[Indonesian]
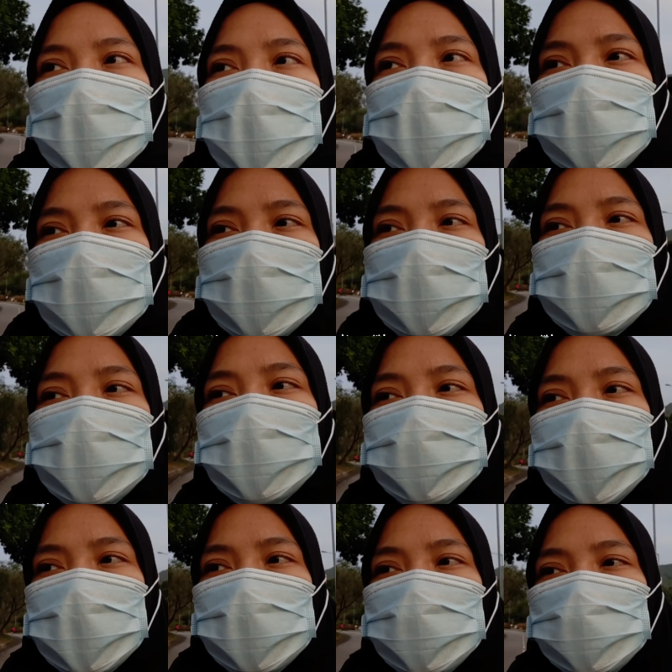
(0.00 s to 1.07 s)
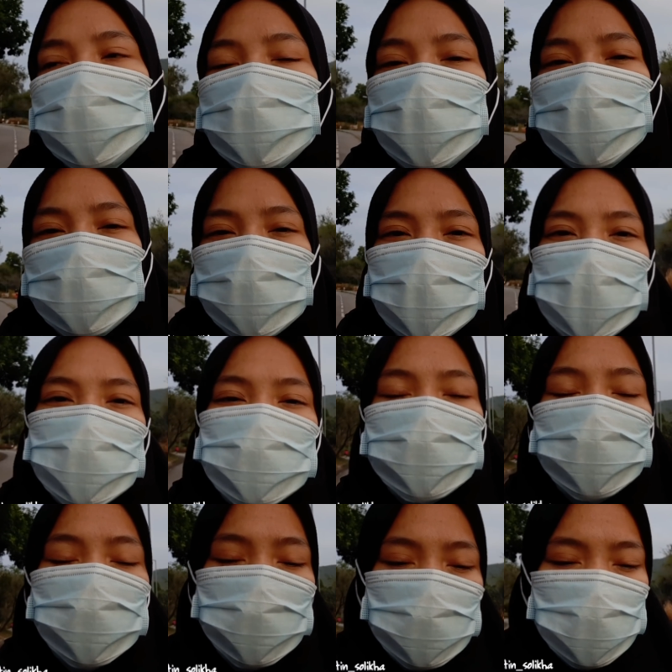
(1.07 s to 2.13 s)
dan ini kenapa aku keluar
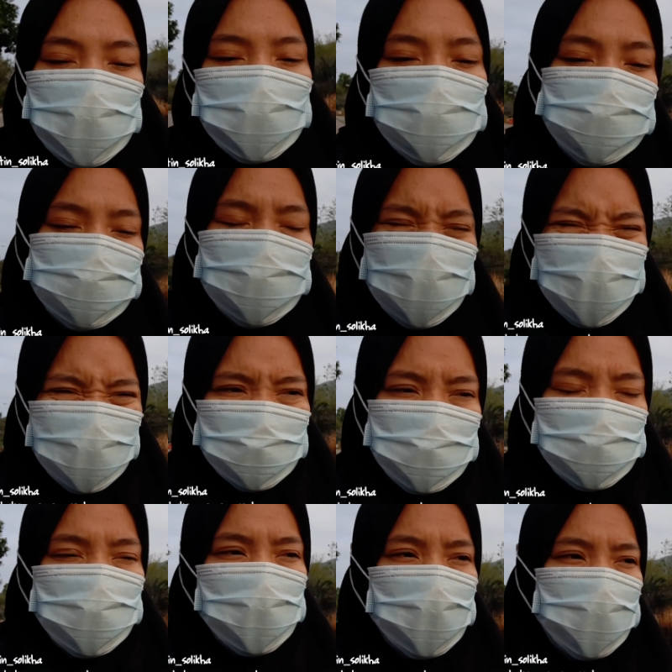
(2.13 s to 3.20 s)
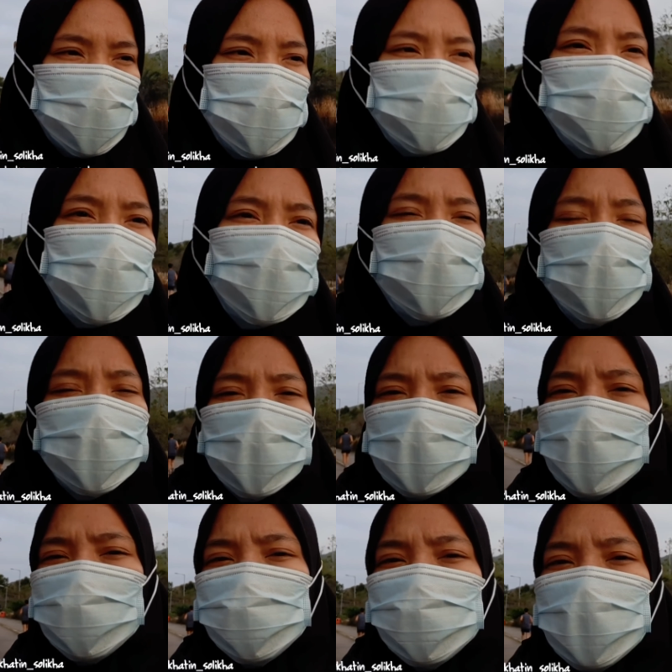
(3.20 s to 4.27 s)
sebetulnya karena
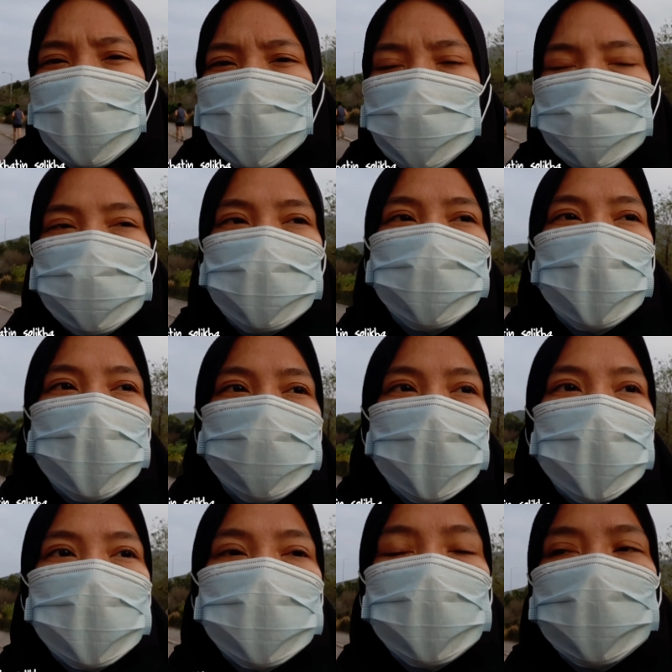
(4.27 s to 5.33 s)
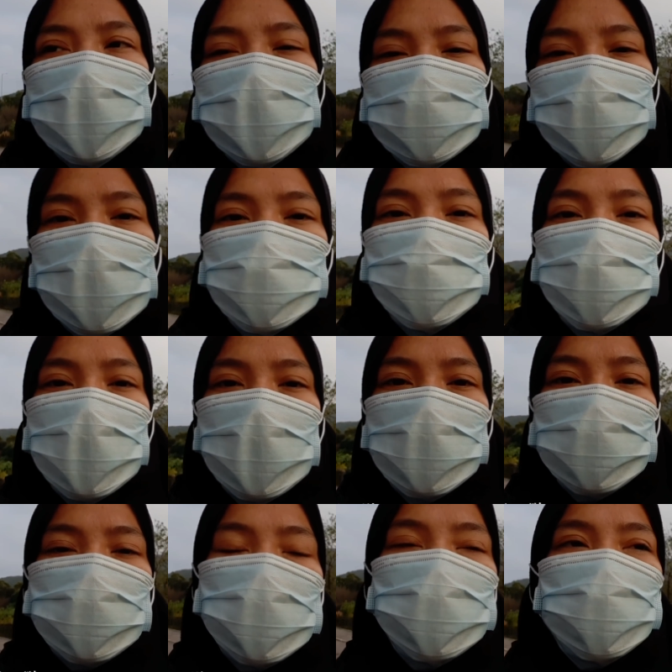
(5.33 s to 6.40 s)
aku udah nggak punya bahan makanan kayak
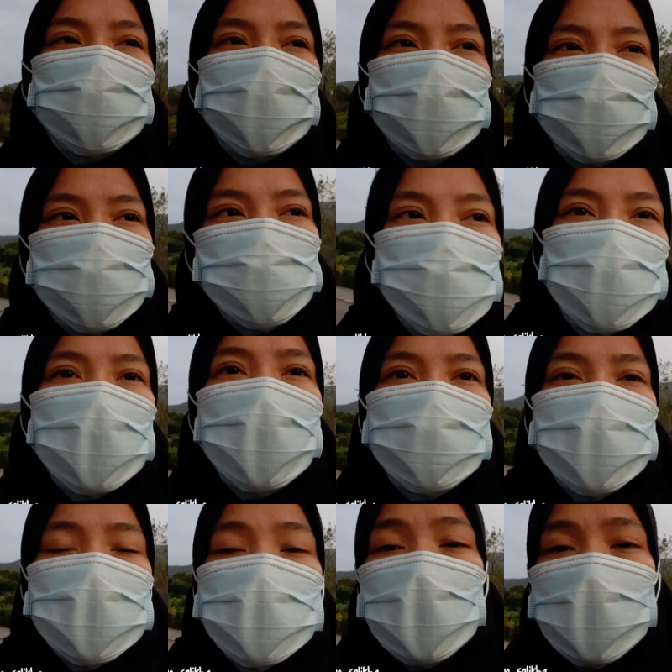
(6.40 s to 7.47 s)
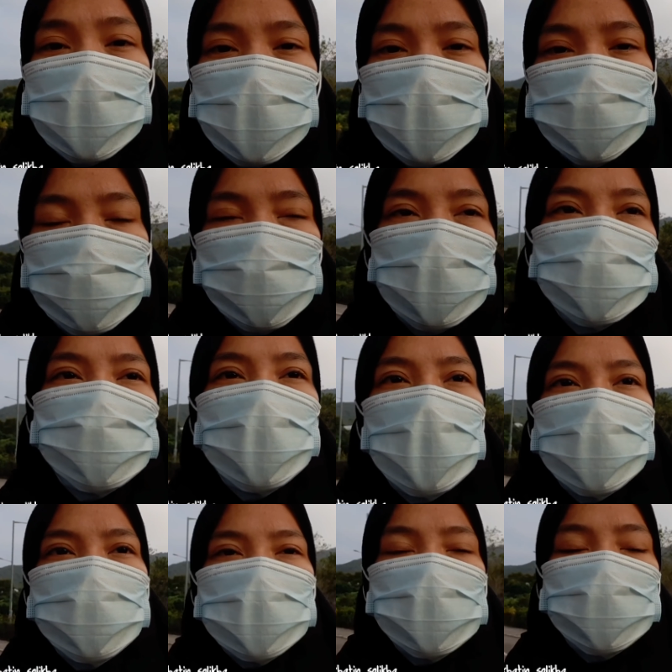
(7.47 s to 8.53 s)
sayuran telur itu sudah habis daging juga
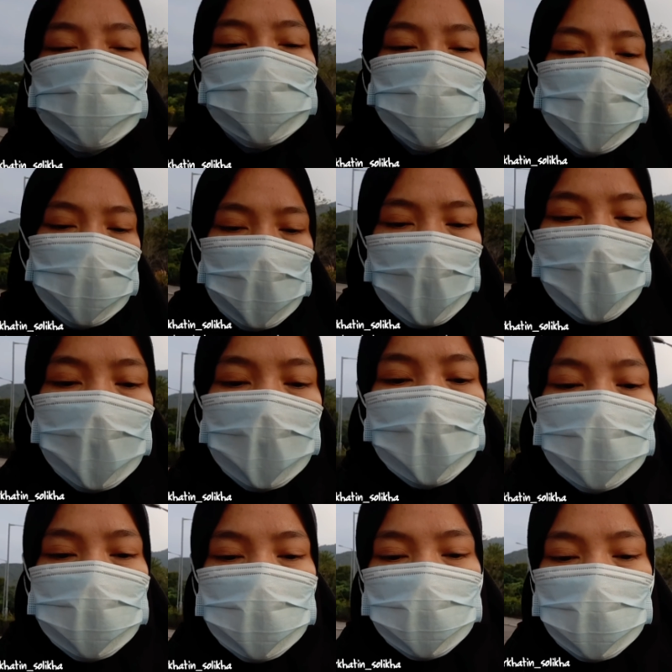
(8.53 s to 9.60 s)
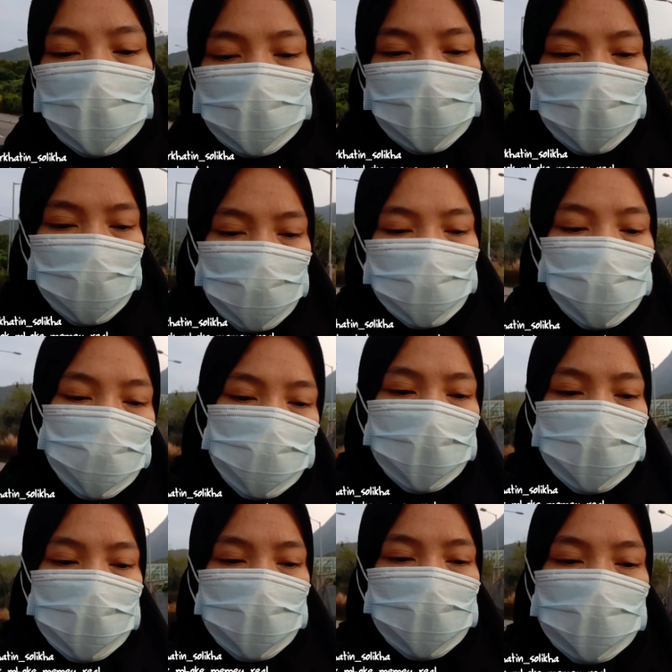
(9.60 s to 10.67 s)
sudah habis teman-teman jadi nanti aku mau
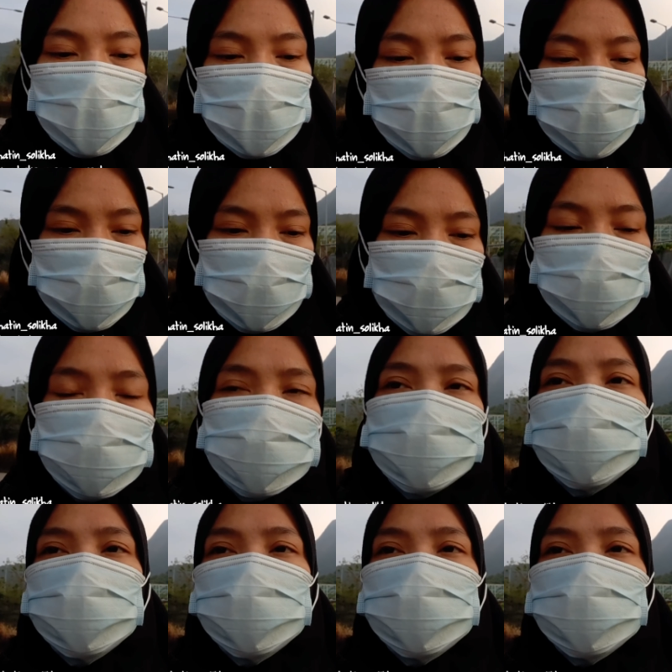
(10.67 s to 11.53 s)
beli uh,